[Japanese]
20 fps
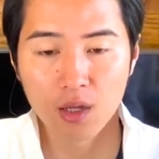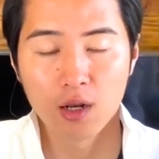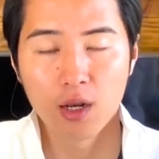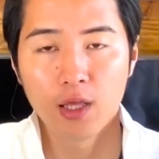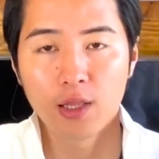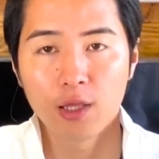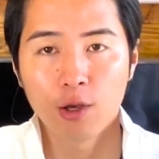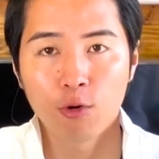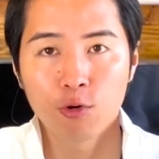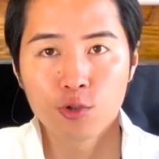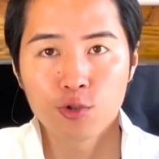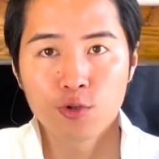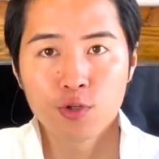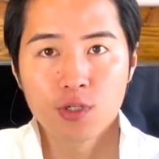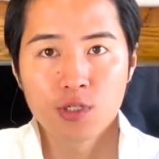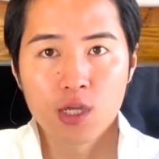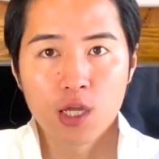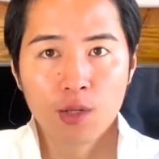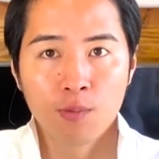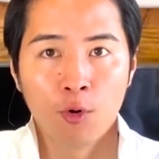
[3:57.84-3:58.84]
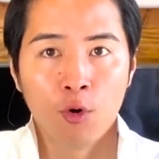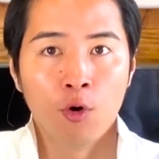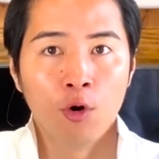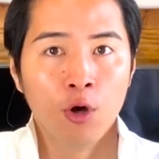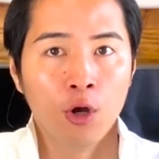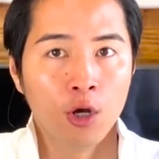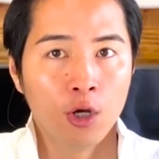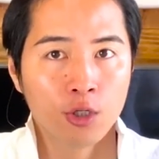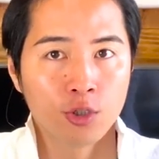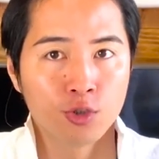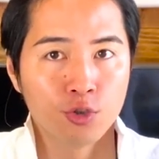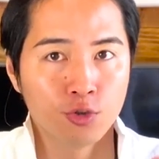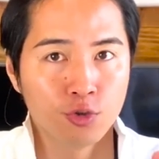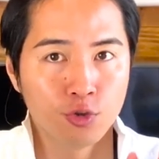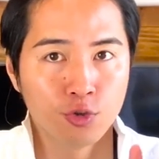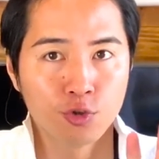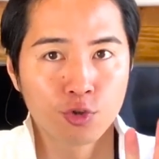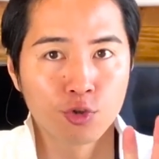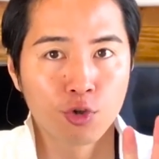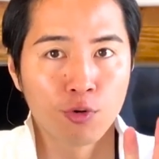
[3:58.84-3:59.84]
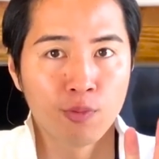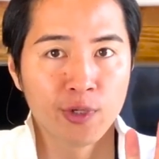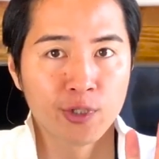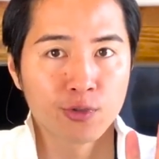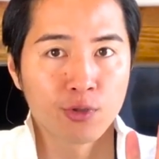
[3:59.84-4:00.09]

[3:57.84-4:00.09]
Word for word: 連帯保証人さんにも収入証明